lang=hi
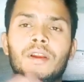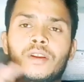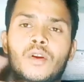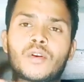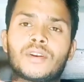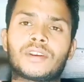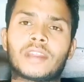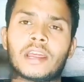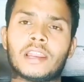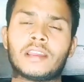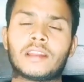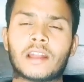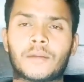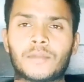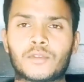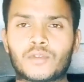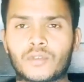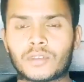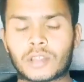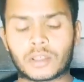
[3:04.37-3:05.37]
क्योंकि टेलीग्राम
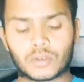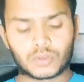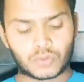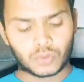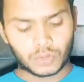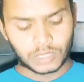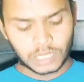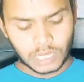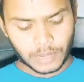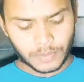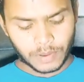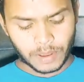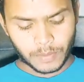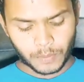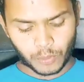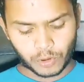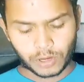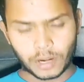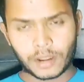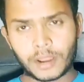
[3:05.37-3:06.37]
से जुड़ना दोस्तों इसलिए भी
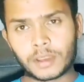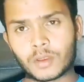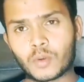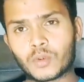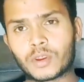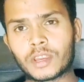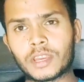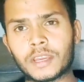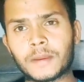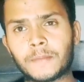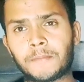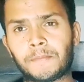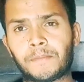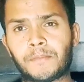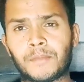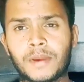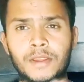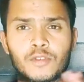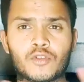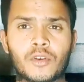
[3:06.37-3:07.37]
इंपॉर्टेंट है क्योंकि
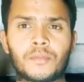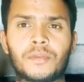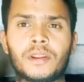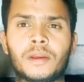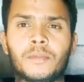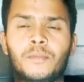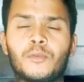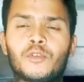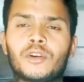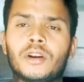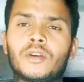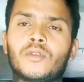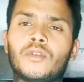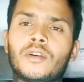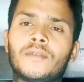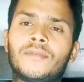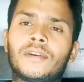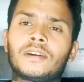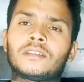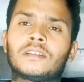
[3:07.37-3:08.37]
मैं जो अपने इंपॉर्टेंट
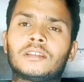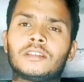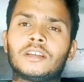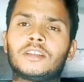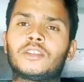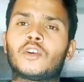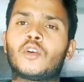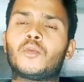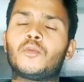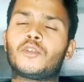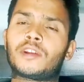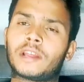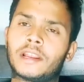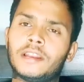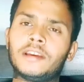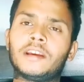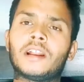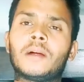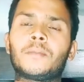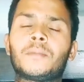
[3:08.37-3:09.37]
नोटिफिकेशन देता हूँ वो
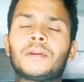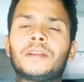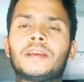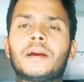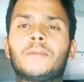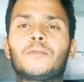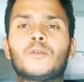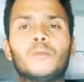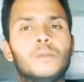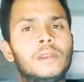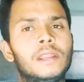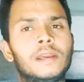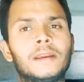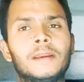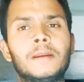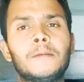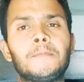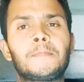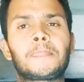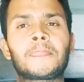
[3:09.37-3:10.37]
टेलीग्राम पर ही आपको
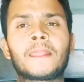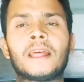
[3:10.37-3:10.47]
मिलेंगे